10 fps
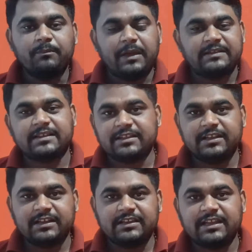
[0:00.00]
पैसा
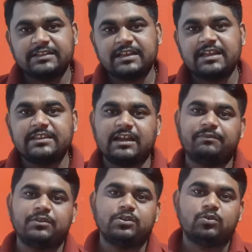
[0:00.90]
देकर किया जाए या
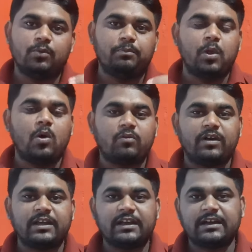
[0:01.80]
फिर इनको ब्लॉक
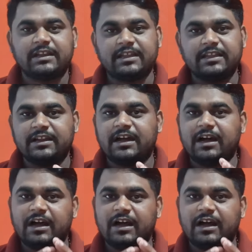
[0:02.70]
वगैरह करके या